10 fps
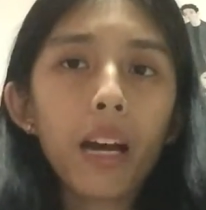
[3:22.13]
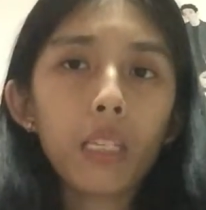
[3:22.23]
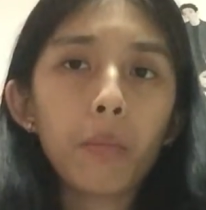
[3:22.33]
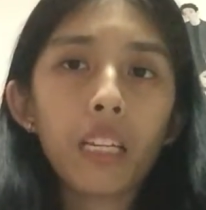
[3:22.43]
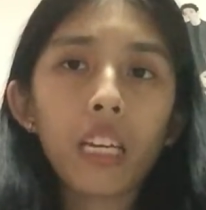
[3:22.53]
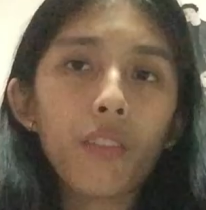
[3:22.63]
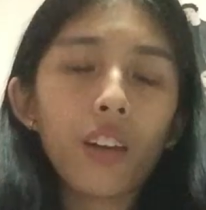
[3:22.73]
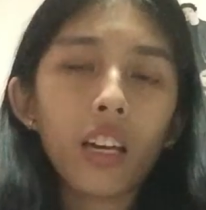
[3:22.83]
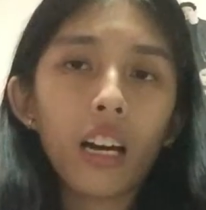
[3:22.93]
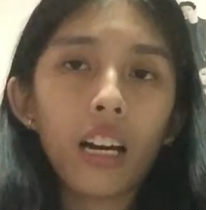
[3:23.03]
has been
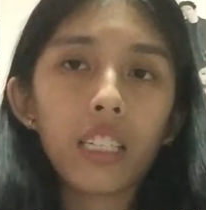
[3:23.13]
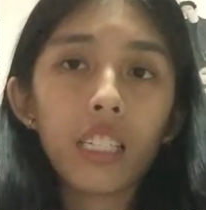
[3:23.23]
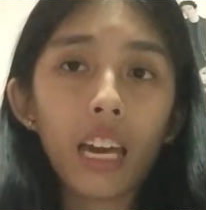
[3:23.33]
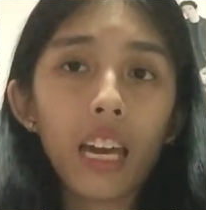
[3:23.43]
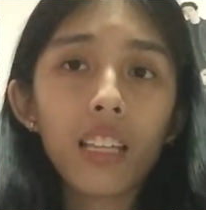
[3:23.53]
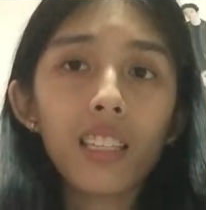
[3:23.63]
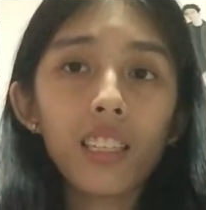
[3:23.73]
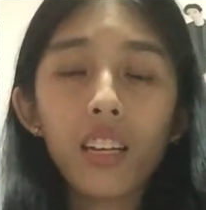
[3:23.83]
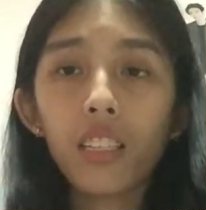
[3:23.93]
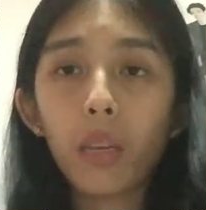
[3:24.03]
giving us
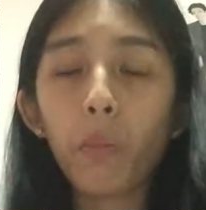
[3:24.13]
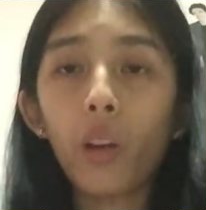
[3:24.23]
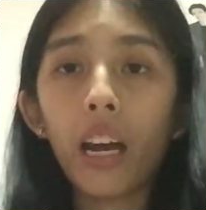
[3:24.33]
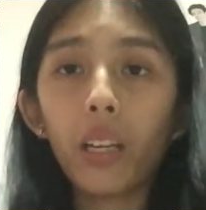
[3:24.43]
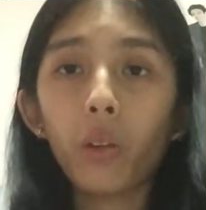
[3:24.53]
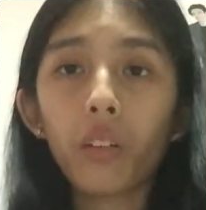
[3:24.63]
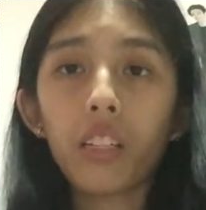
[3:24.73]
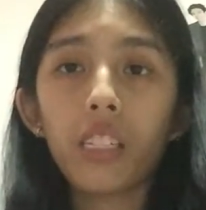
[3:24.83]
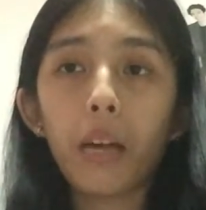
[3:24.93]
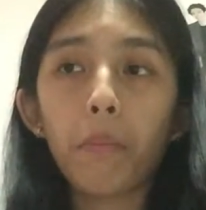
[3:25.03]
hints simula noong
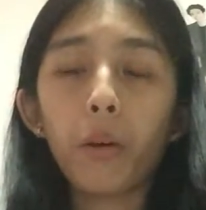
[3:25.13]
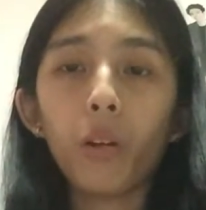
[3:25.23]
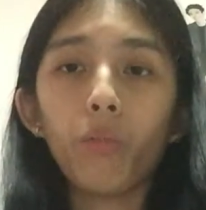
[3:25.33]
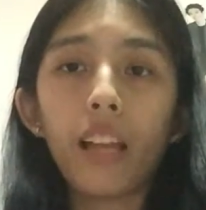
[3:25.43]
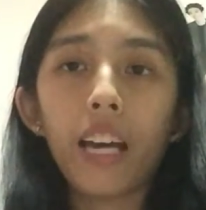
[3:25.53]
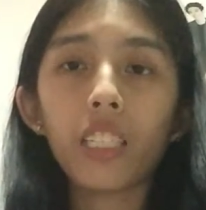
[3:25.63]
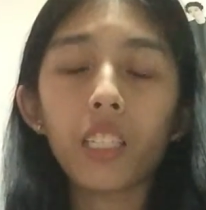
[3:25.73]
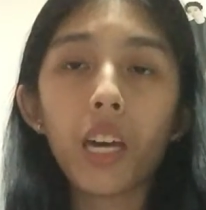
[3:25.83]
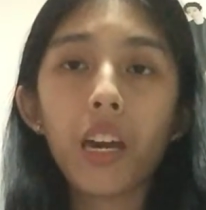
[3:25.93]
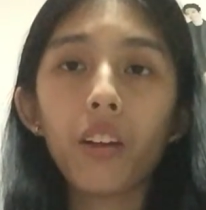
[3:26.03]
December of last
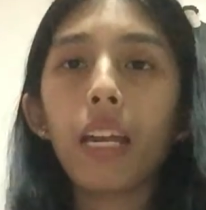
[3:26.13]
year.